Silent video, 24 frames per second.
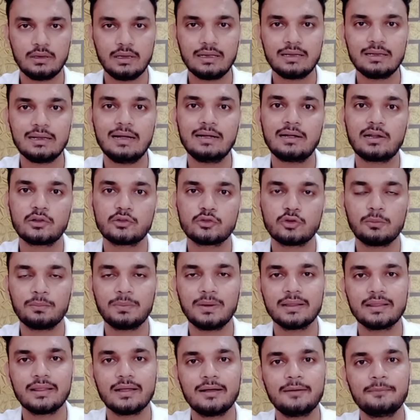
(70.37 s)
एक लेटर
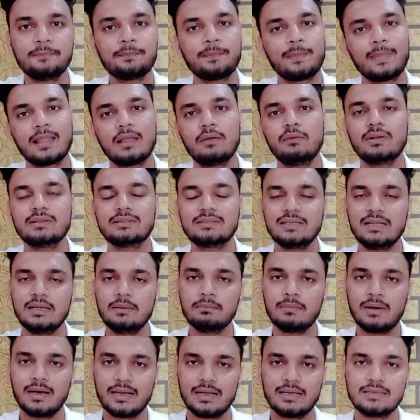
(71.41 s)
सौंपा था वैसे ही
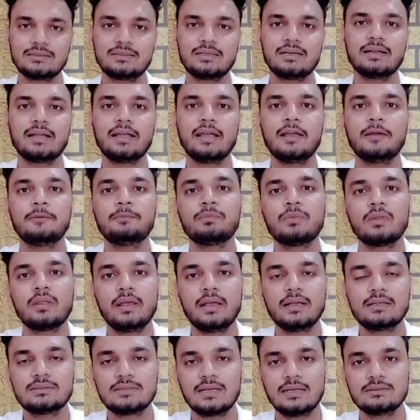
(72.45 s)
महाराष्ट्र के
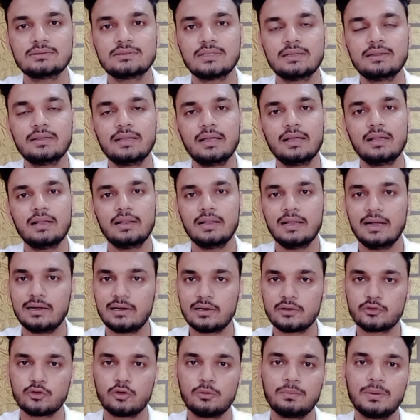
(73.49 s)
एक सांसद ने
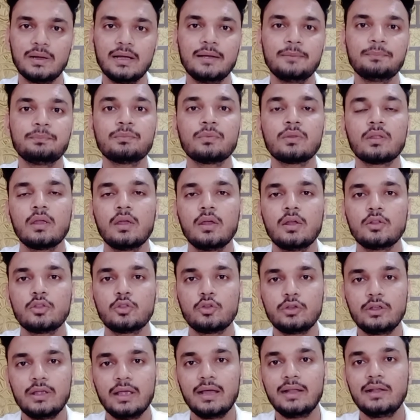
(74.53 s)
लेटर सौंपा है तो
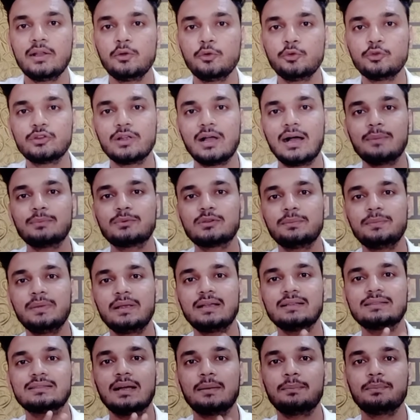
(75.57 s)
यह न्यूज़ आप सभी
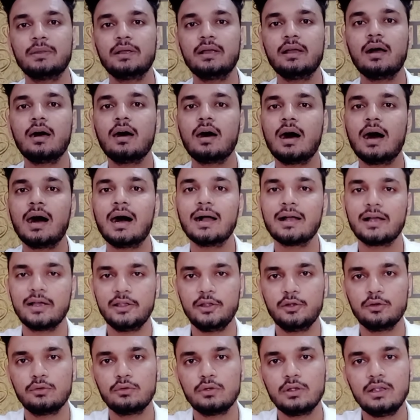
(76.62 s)
के सामने आ गई
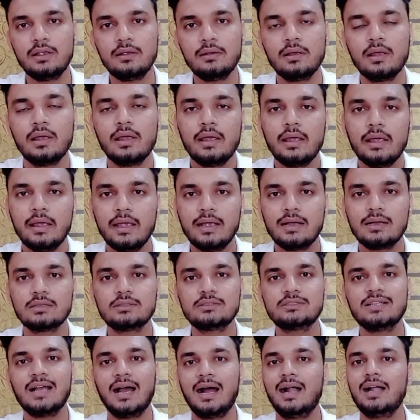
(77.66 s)
होगी एक
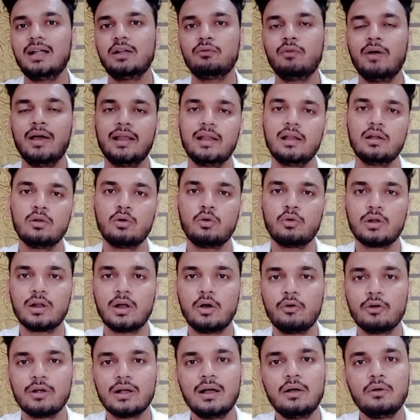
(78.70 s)
चार्ट वायरल हो रहा
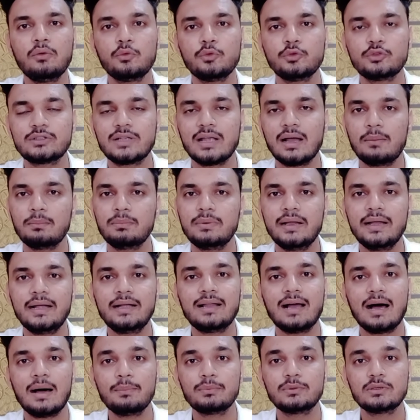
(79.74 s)
होगा उसके अपडेट
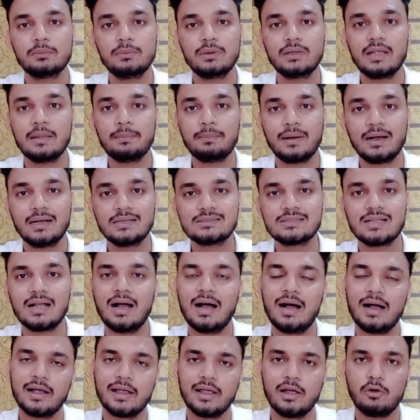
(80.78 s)
आप सभी के पास
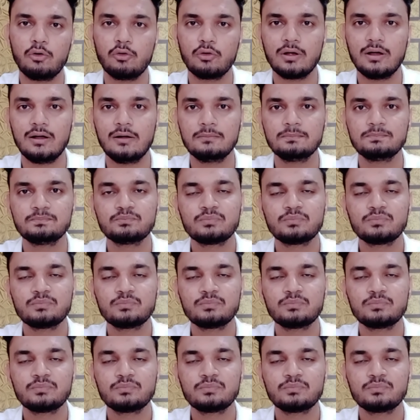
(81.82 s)
आ गया होगा